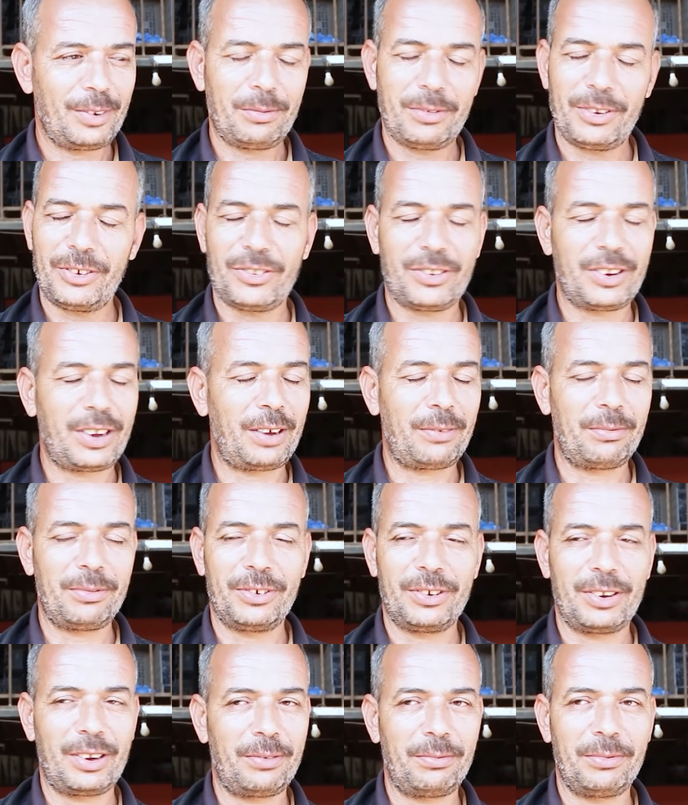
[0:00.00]
بزاف
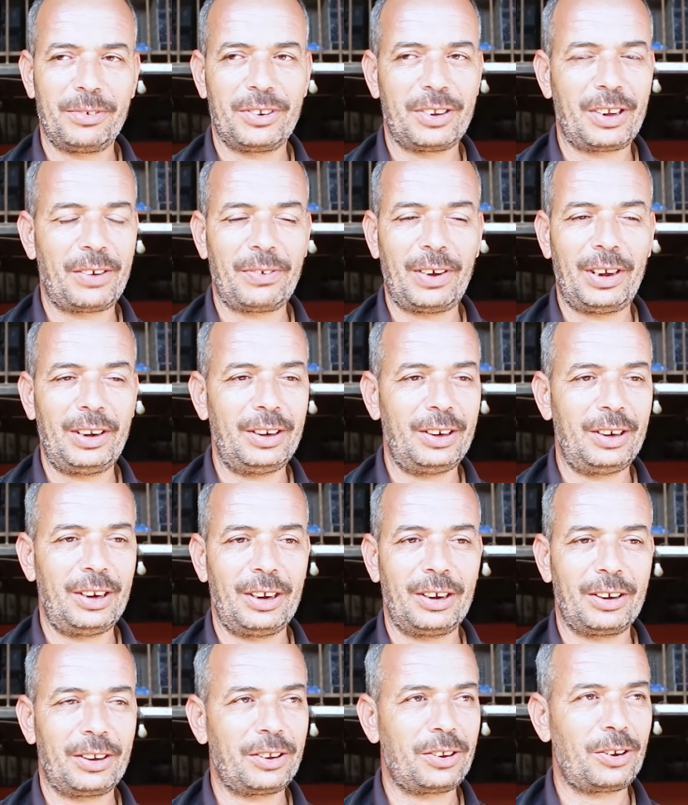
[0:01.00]
بزاف بزاف
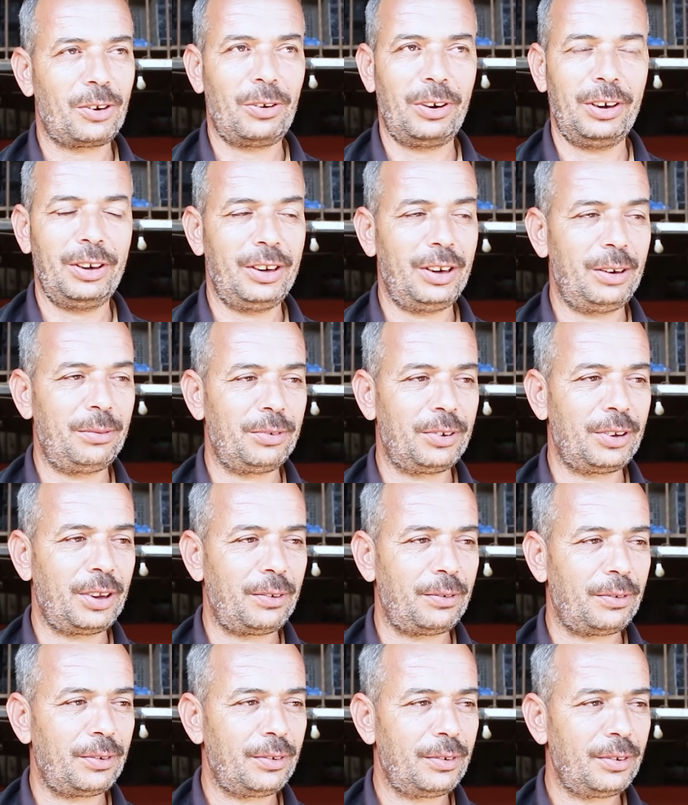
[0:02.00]
علينا كثروا علينا بزاف